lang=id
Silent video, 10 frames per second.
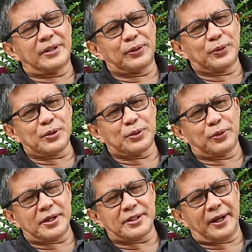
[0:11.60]
satu
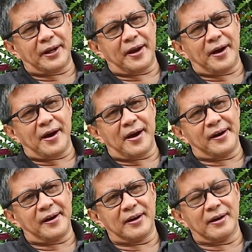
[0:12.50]

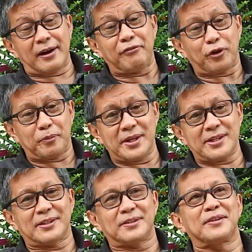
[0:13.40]
suasana
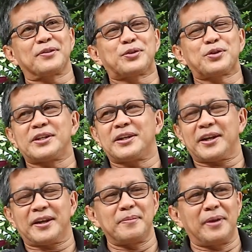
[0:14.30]
reformis
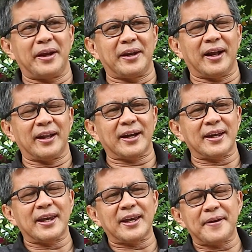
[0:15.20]
khususnya dari milenial yang
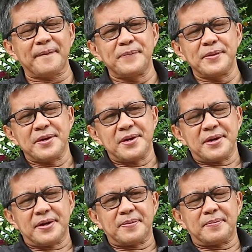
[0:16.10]
ingin
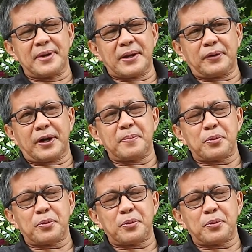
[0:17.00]
melakukan